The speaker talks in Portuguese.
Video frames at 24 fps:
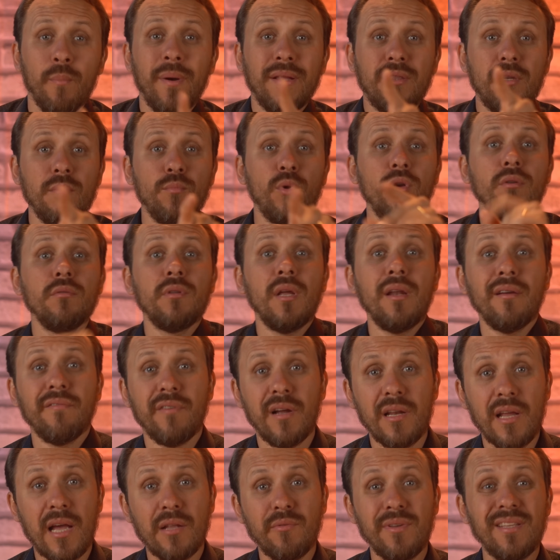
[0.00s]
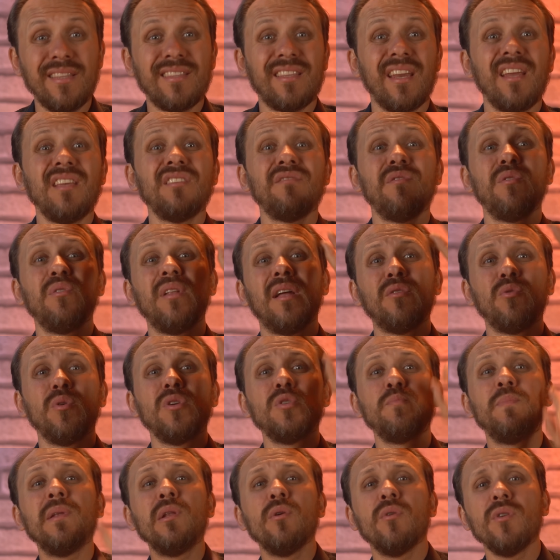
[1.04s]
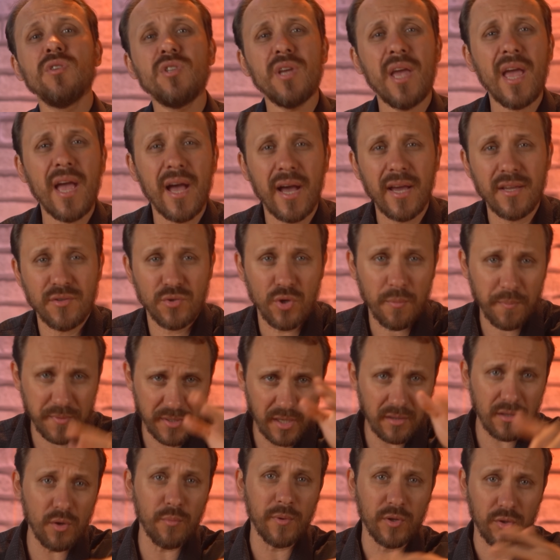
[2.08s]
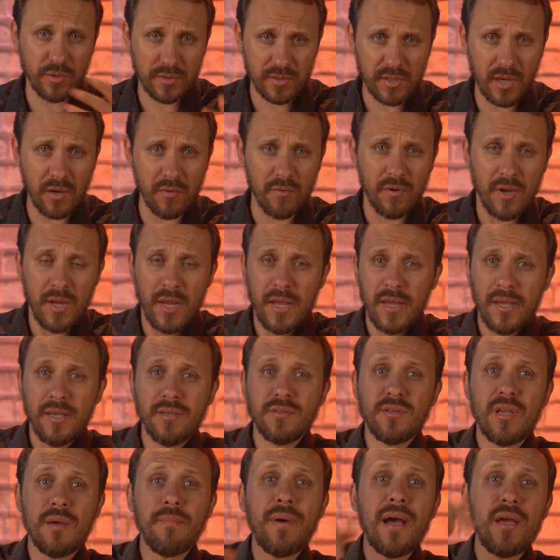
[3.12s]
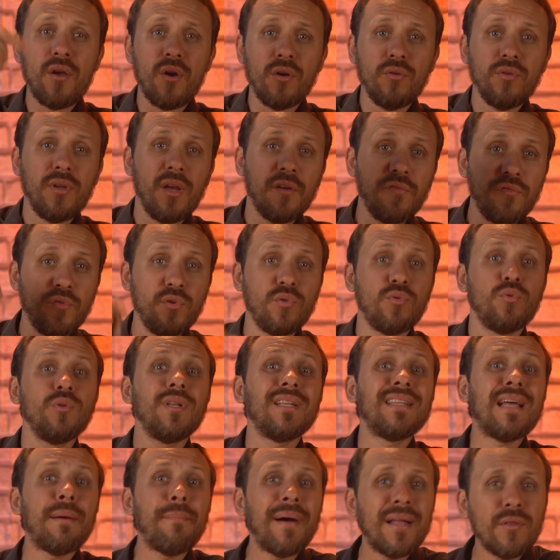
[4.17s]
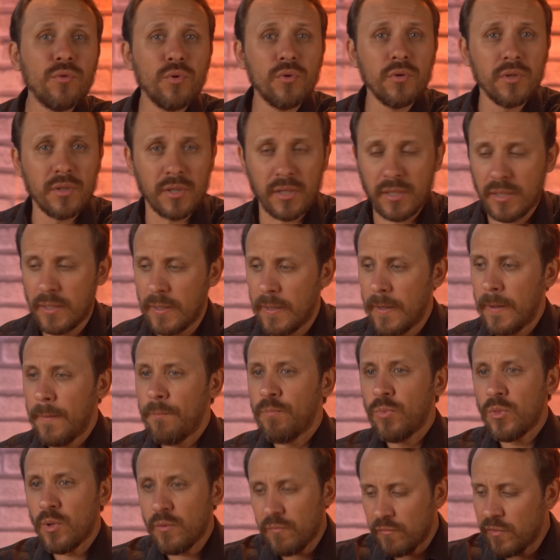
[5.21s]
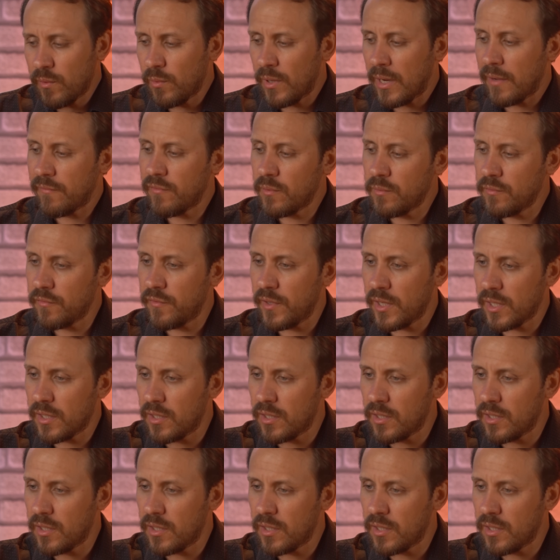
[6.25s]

patrimônio dele é avaliado em 3,2 bilhões de reais. Só para você ter uma noção, isso é maior do que a fortuna da Madonna. Então vamos lá, vamos ver